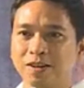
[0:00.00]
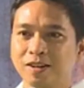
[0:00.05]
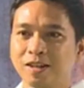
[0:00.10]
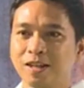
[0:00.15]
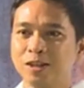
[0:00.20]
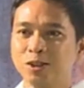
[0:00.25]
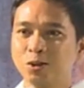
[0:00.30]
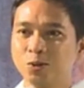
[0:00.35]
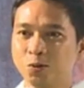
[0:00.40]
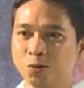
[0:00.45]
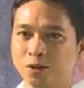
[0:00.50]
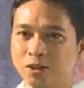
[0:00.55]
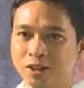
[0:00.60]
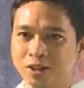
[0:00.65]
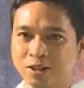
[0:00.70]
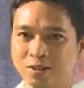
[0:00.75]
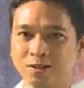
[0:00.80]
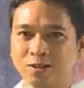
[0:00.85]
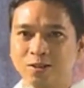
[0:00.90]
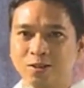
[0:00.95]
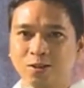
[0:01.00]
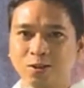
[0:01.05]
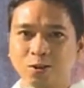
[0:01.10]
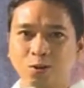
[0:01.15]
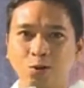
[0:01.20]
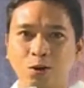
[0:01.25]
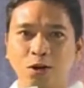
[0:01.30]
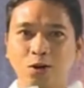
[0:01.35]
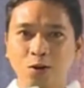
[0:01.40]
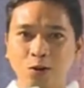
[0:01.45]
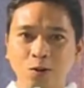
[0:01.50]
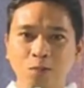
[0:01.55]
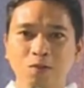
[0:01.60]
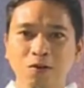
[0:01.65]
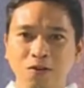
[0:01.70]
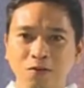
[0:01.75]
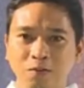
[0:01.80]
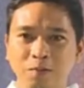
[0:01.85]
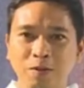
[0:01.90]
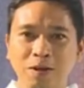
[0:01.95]
His word to a group
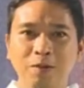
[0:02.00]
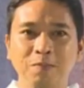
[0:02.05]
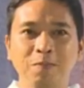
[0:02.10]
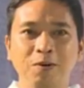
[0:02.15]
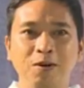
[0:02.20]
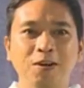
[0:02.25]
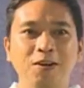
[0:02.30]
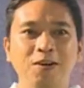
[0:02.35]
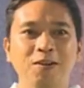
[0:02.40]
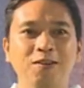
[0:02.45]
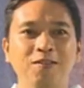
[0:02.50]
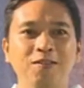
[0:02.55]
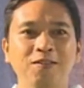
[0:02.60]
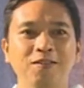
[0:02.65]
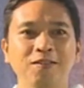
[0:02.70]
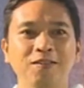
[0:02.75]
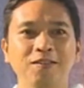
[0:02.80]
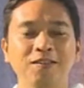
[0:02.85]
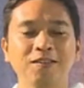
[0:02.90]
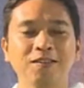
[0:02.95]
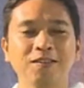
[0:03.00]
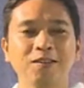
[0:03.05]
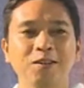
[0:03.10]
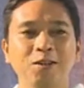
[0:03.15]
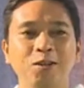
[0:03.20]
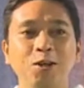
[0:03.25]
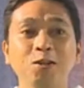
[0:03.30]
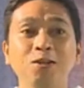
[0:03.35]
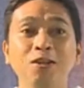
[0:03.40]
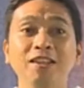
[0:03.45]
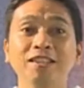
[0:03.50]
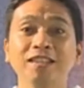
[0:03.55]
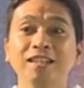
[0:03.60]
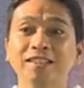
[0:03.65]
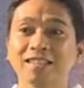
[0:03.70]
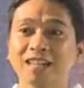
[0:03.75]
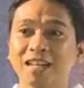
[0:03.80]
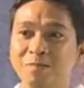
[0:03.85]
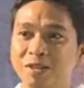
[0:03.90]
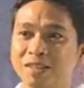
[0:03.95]
of people. Yun din
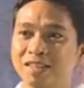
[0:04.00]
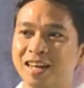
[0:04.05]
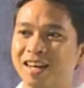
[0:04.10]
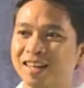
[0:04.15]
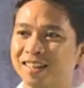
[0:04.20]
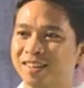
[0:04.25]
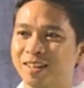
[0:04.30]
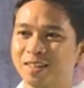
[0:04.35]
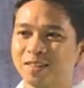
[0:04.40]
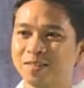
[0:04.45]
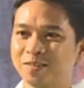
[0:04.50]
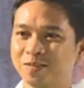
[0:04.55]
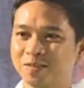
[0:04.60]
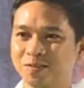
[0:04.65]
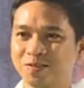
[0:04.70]
sinasabi sa atin.